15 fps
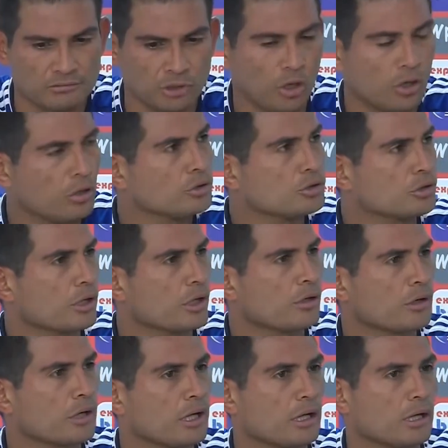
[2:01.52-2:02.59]
No, yo
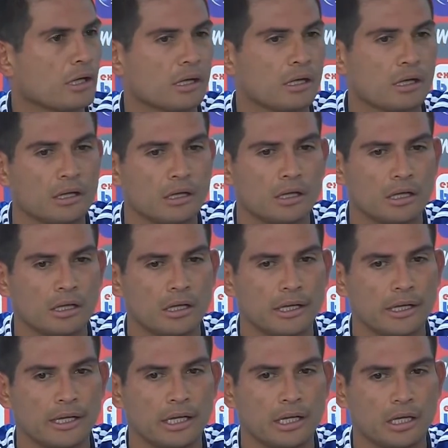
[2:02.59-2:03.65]
creo que
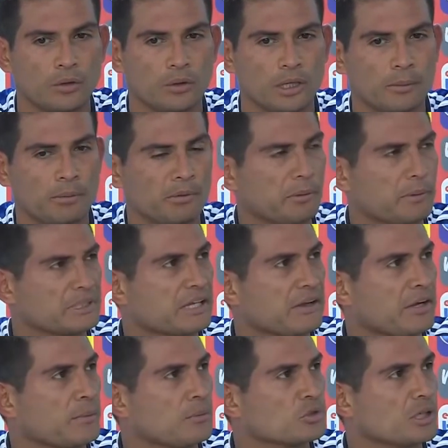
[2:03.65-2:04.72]
eh, no es la primera vez
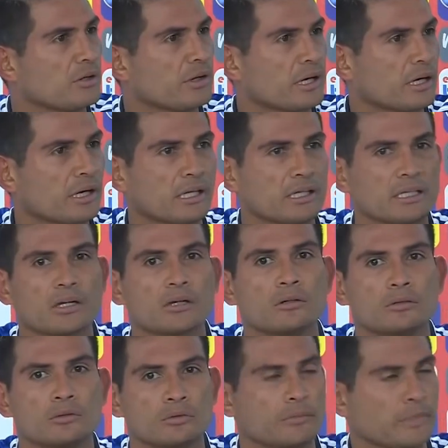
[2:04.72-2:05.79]
que venimos a Barranquilla
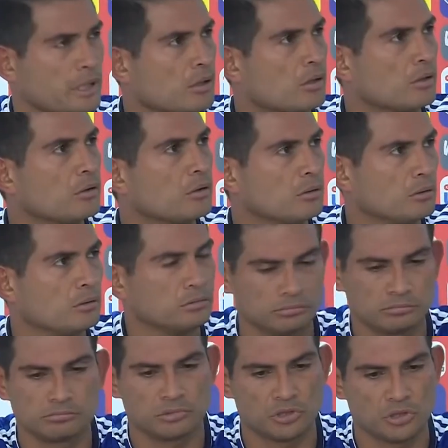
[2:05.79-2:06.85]
con un marco
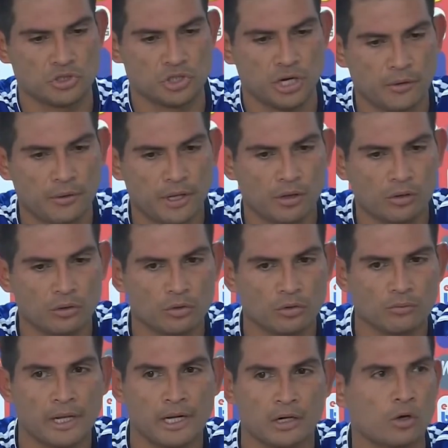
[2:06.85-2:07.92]
chévere, con
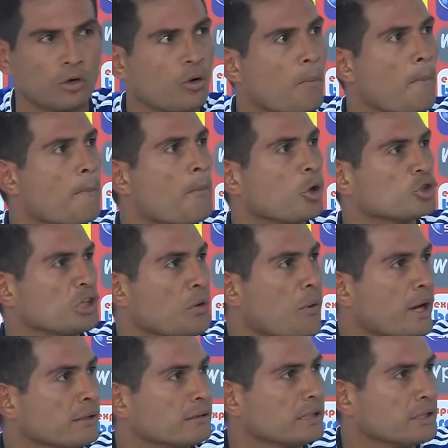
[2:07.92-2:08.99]
un marco
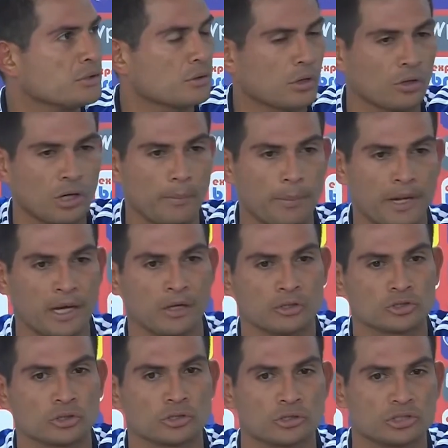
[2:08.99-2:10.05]
motivante. Yo creo que para
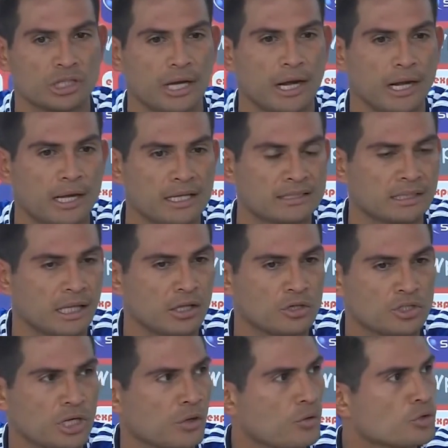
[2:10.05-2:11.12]
nosotros tener el
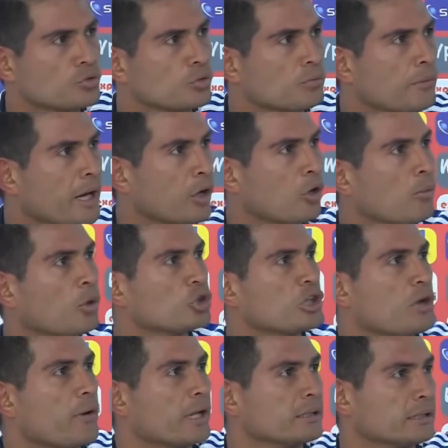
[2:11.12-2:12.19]
estadio lleno es un marco
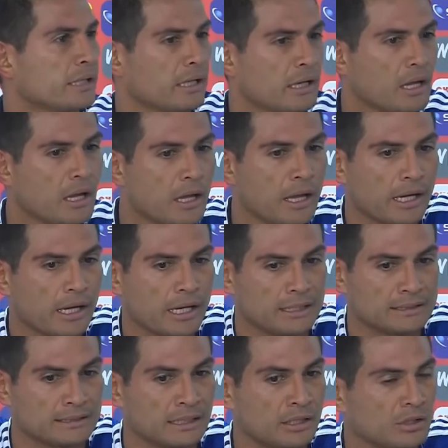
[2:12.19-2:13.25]
motivante.
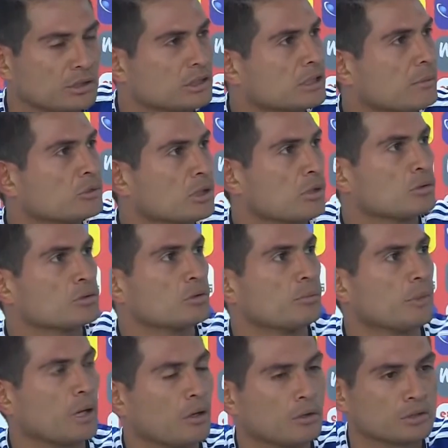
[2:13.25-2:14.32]
Gracias a Dios estamos
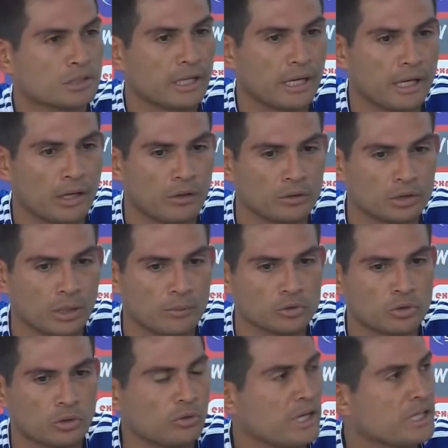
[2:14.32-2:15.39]
acostumbrados que
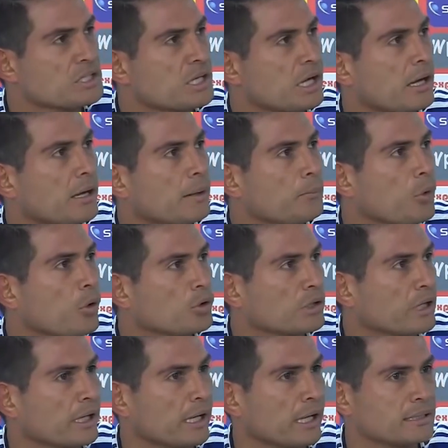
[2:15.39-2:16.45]
contamos con una hinchada en
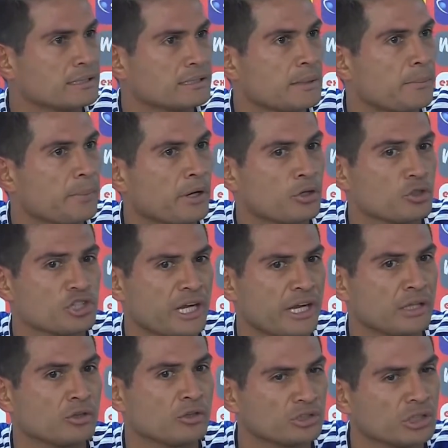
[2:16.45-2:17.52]
Bogotá que casi siempre nos
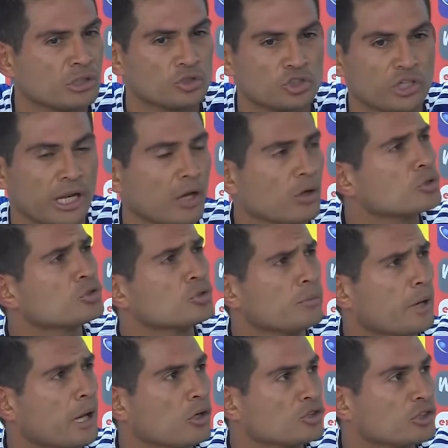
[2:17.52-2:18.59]
llena, entonces nos tiene
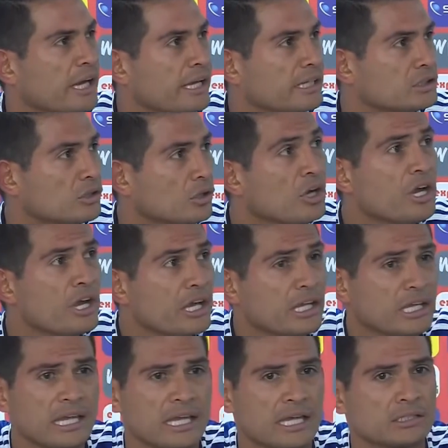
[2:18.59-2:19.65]
acostumbrados a esto
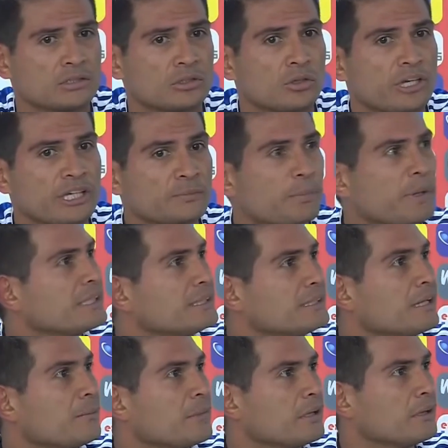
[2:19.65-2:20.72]
y esto es
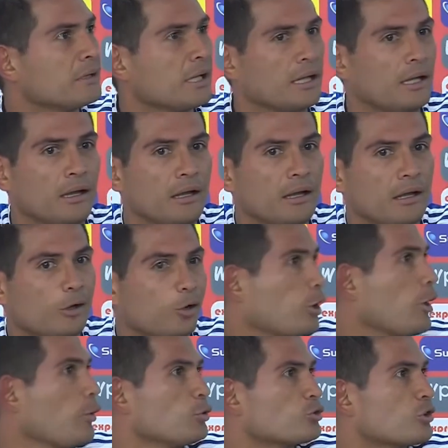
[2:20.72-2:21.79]
precisamente
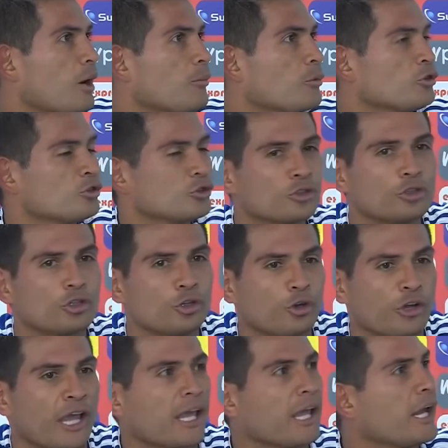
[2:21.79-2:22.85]
lo que buscamos nosotros,
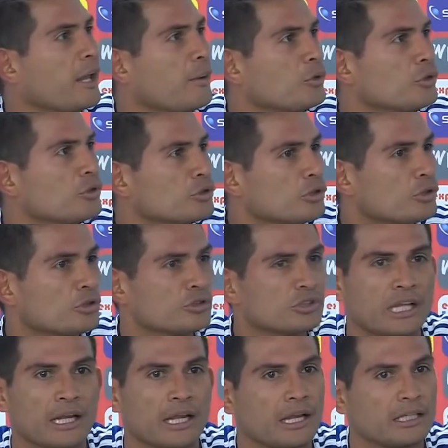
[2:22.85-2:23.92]
lo que queremos
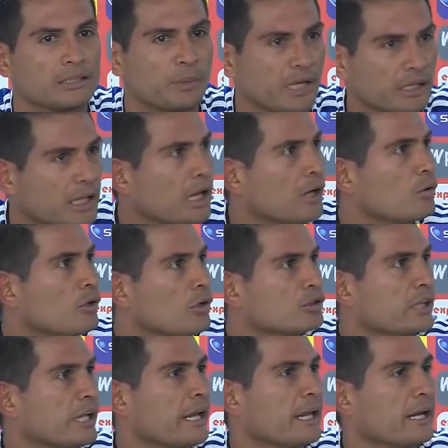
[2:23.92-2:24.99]
nosotros, tener
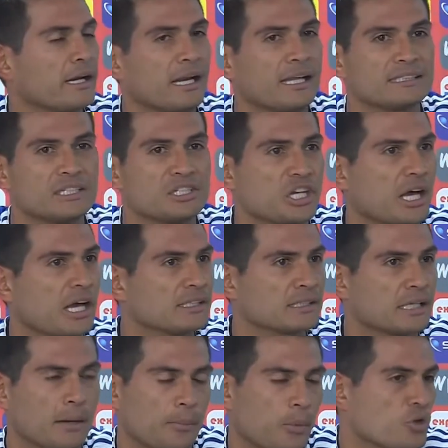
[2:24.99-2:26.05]
espectáculo, tener las
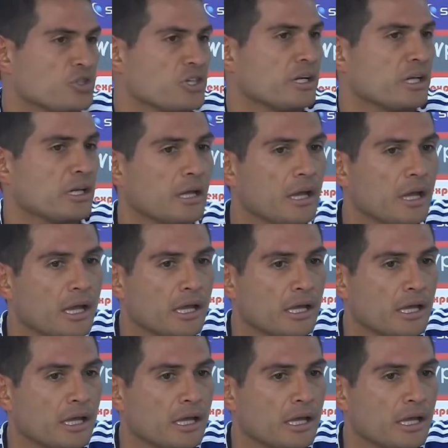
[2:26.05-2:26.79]
hinchadas que apoyen y,